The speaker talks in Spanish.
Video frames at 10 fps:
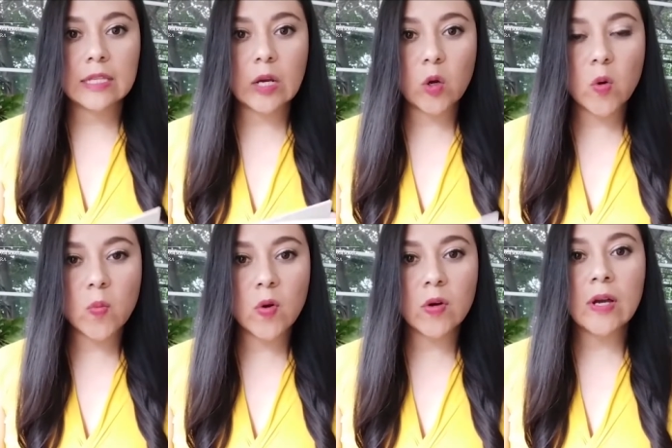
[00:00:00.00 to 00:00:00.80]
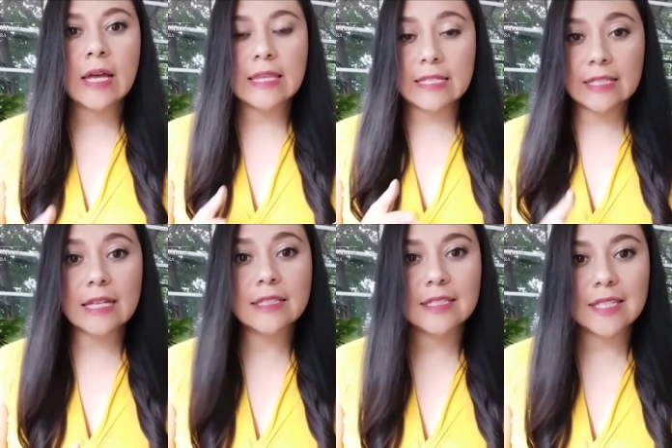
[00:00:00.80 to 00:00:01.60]
de cómo desde
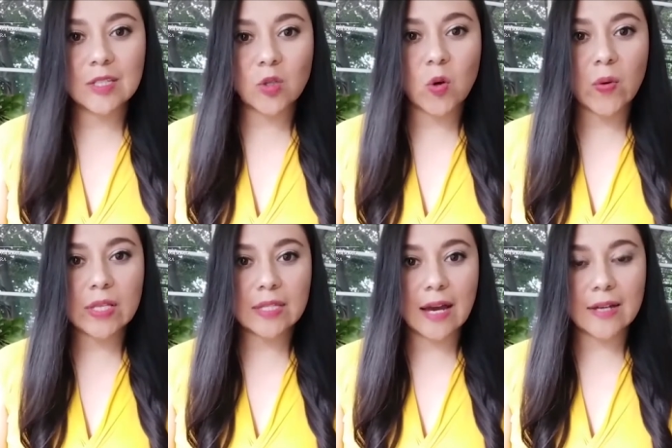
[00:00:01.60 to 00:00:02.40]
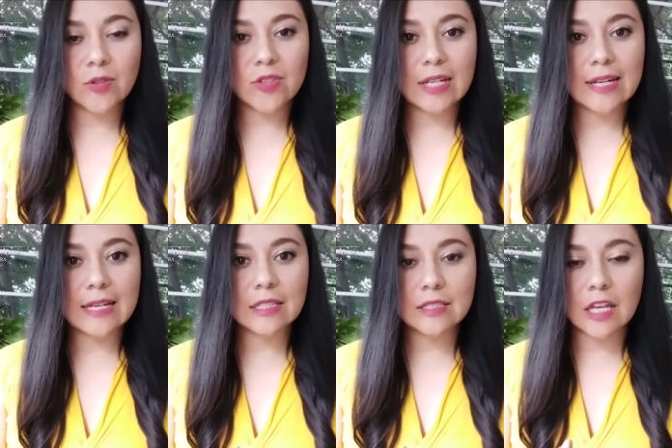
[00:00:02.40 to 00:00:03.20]
hace 190 años allá
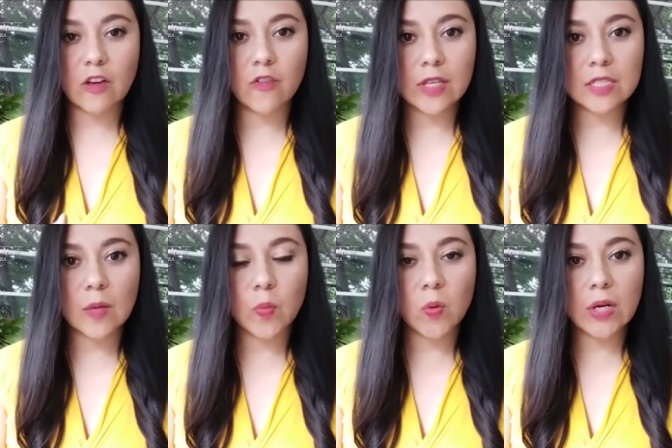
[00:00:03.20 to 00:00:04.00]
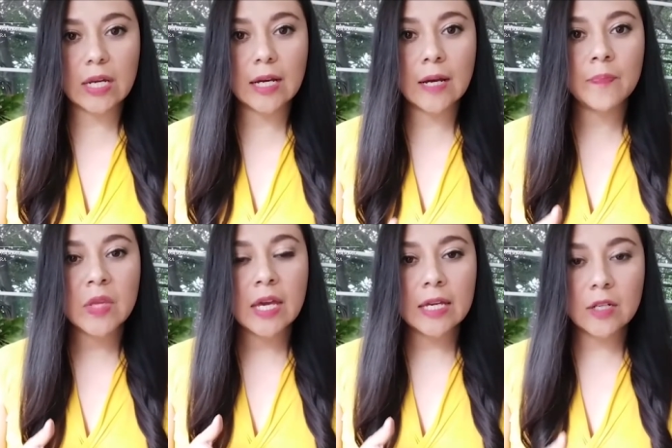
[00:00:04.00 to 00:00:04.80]
hace esta defensa pública
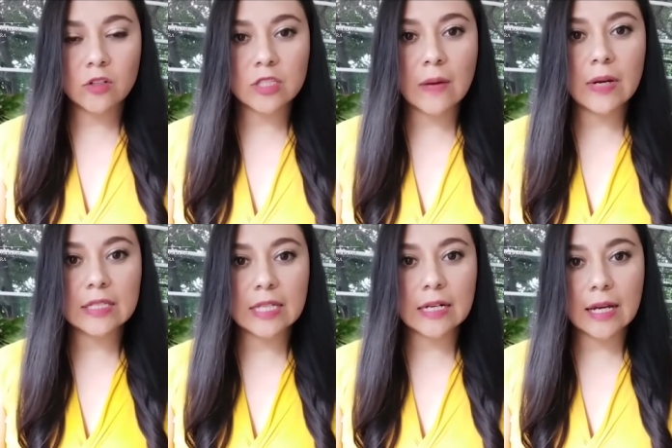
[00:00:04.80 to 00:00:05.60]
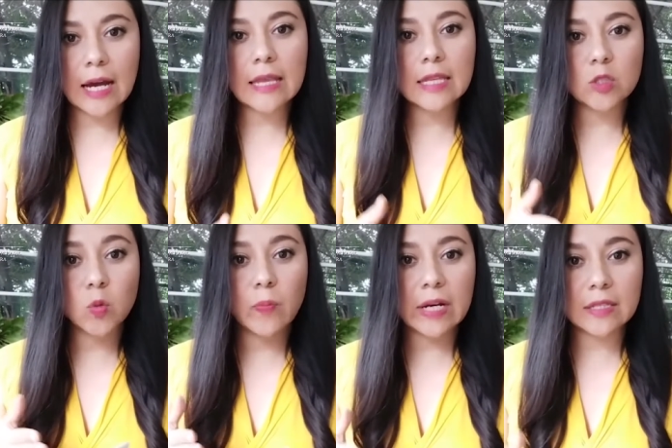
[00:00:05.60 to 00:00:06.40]
y nos habla acerca de
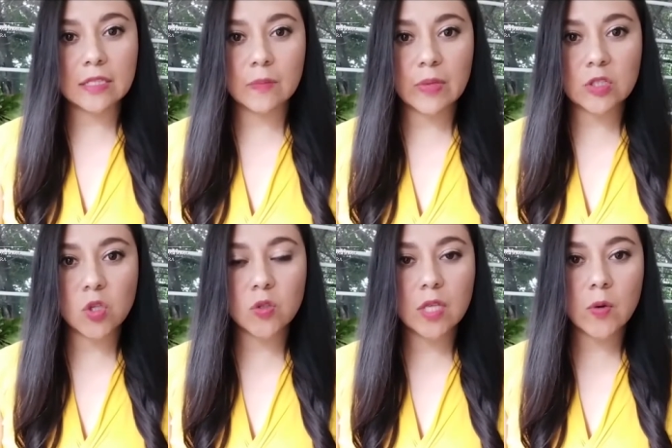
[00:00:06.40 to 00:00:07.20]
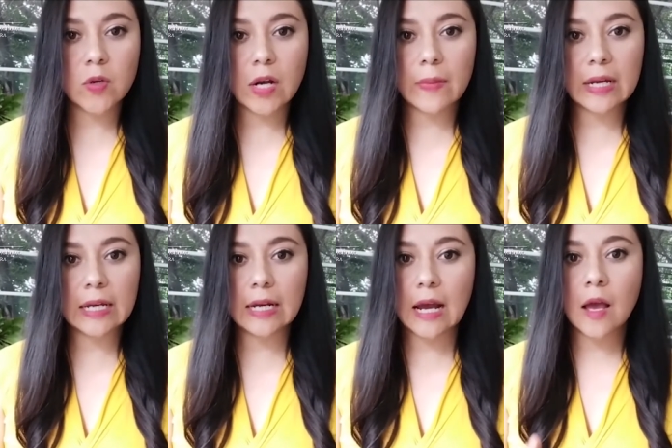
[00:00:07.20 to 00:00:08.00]
su participación de una
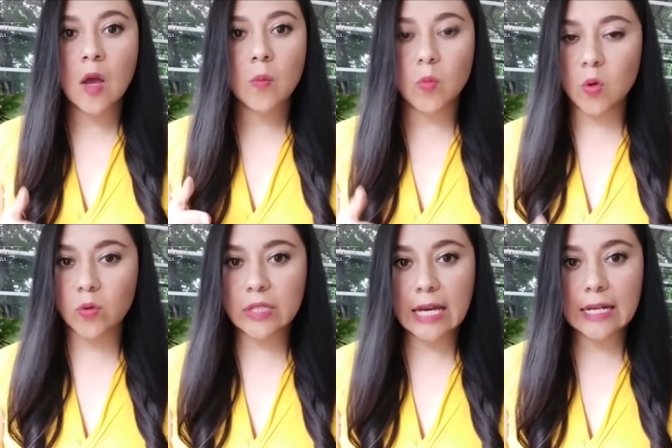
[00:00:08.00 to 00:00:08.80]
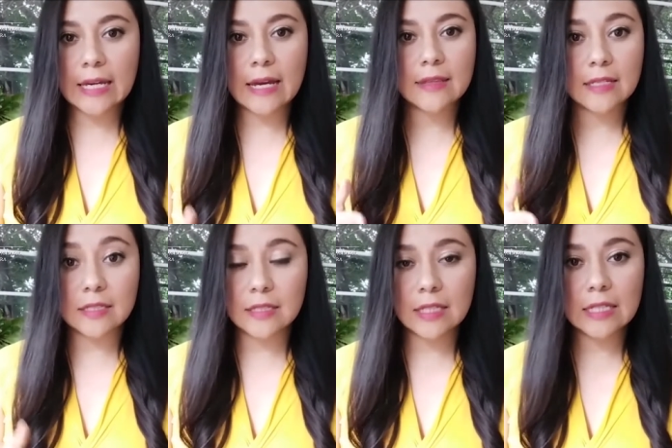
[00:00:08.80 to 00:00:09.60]
manera voluntaria,
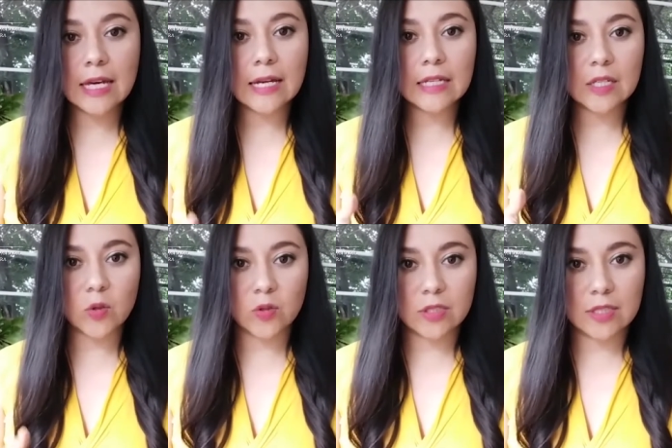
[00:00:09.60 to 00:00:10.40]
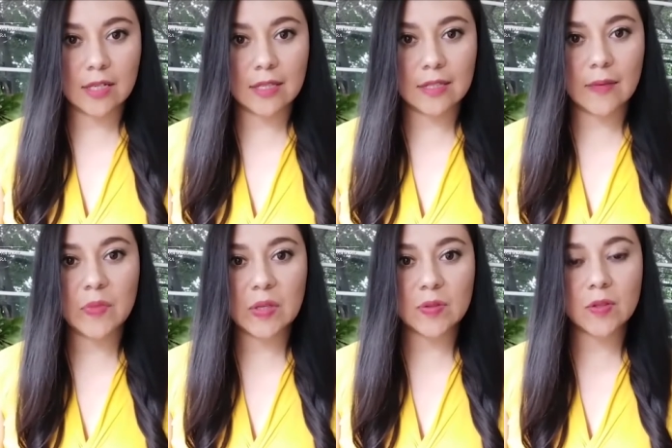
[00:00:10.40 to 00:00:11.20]
decidida y consciente.
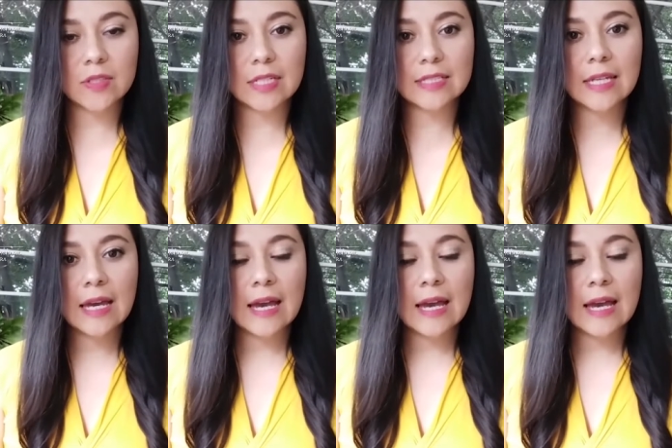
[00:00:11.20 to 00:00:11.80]
Entonces,